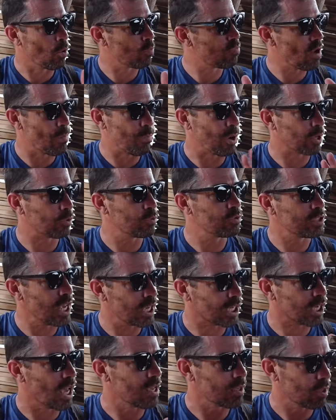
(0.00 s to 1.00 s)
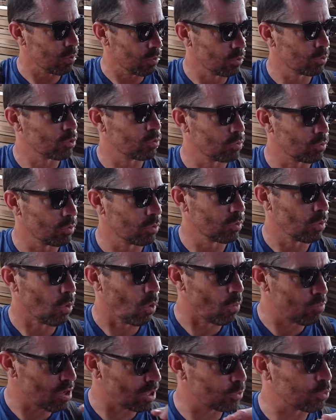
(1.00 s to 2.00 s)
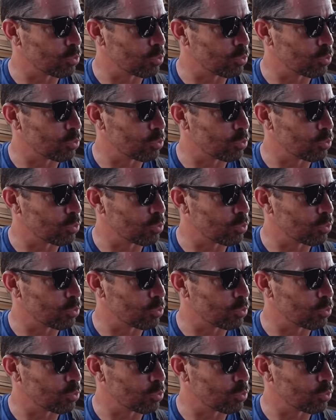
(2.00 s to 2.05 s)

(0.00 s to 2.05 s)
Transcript: On boit pas tout sec, hein On boit